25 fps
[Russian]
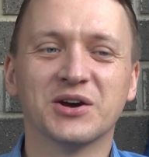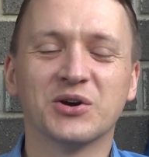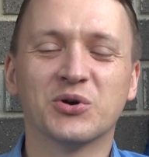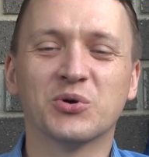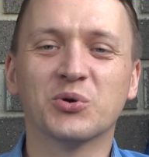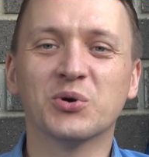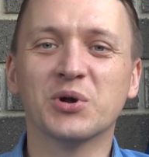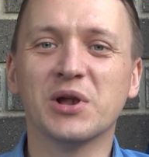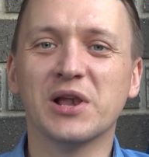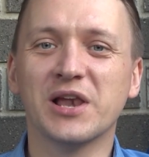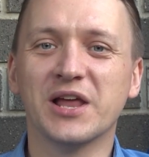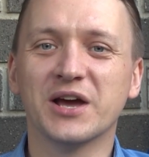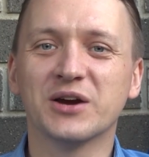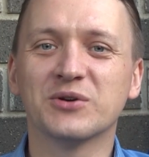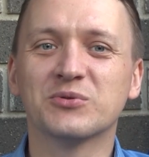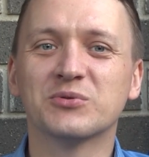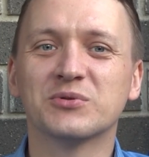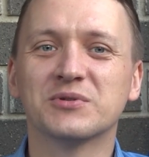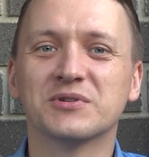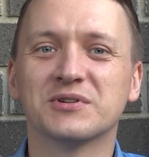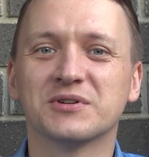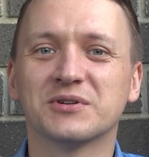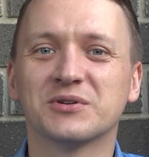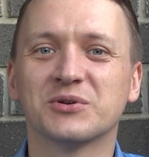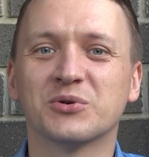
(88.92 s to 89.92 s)

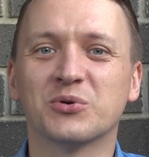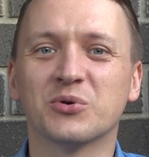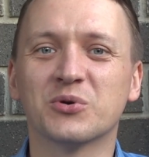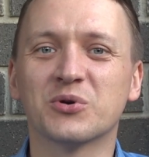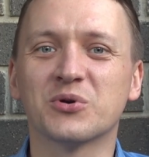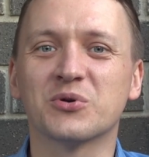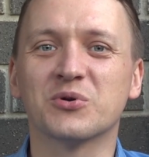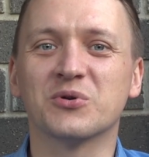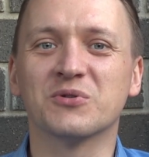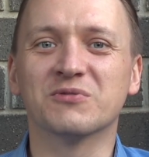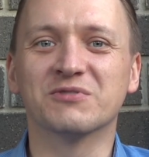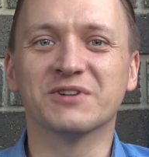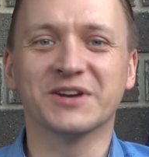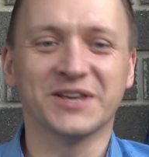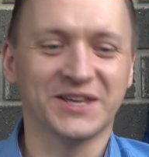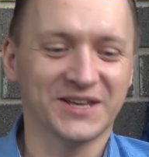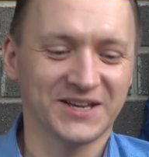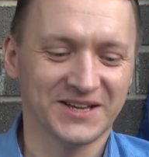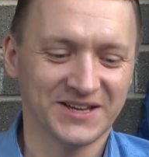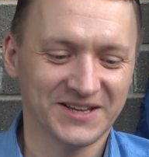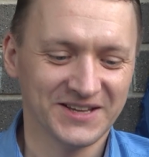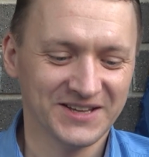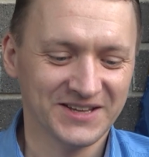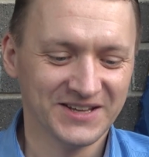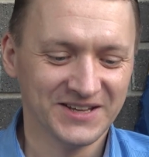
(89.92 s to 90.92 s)
коллегу коровой.
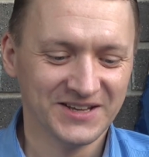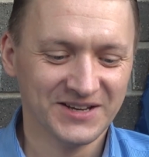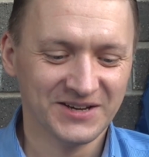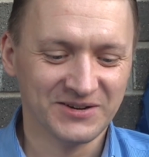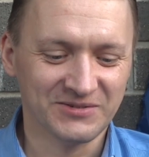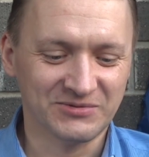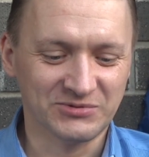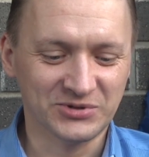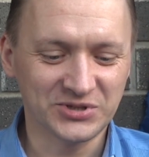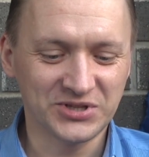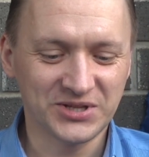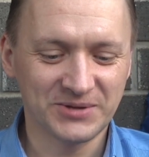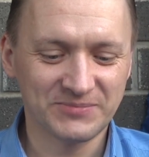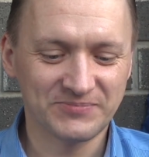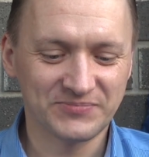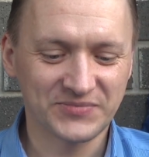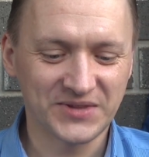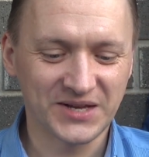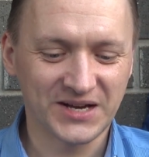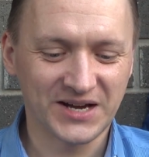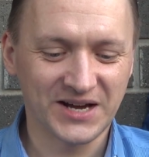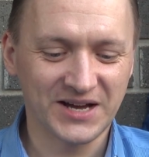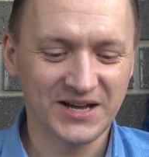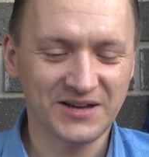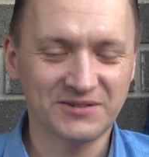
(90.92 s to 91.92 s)
Вот
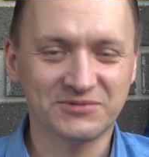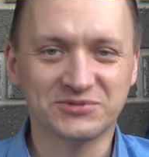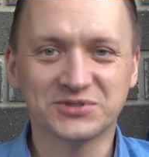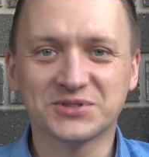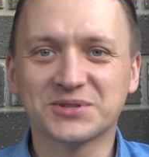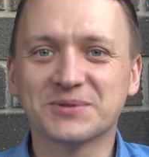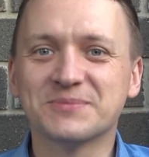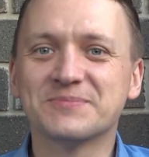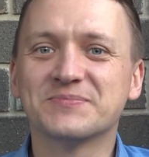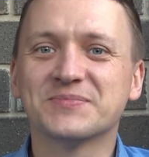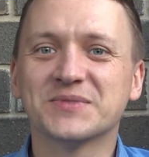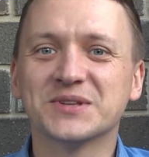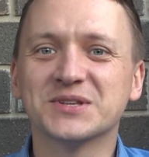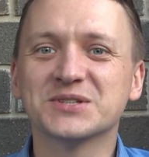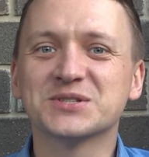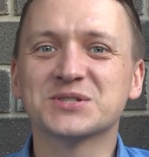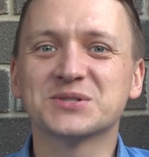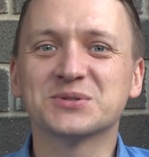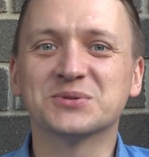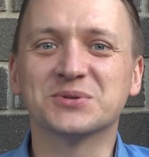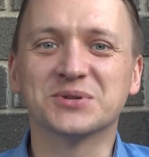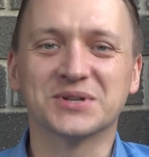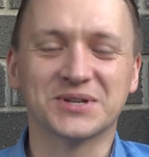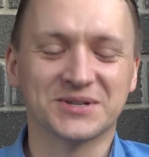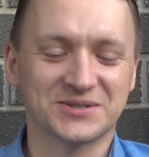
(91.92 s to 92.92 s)
такая вот
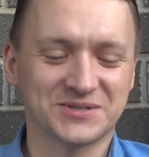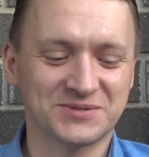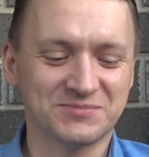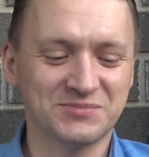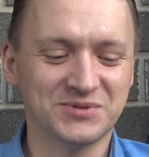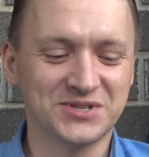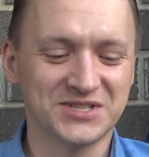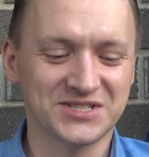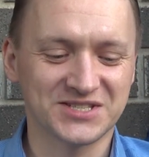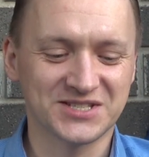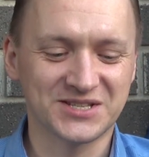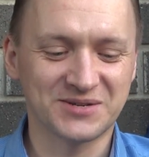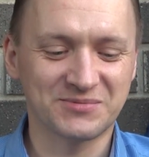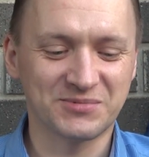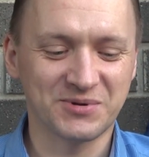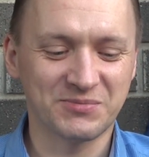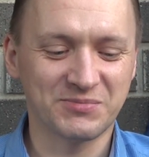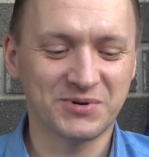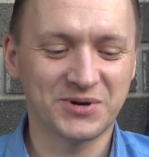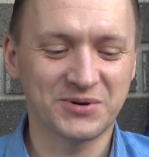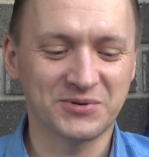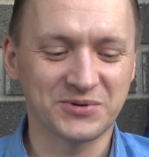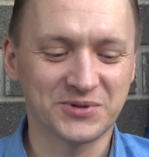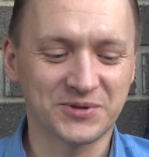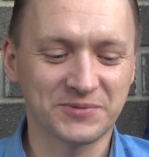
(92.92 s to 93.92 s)
история с министром
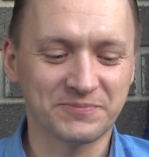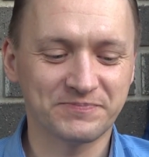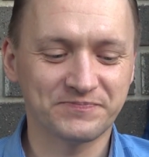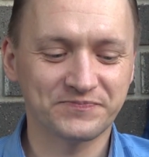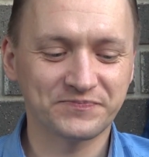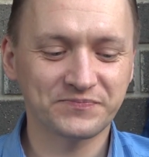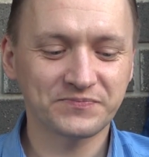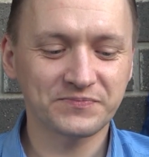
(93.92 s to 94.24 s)
обороны.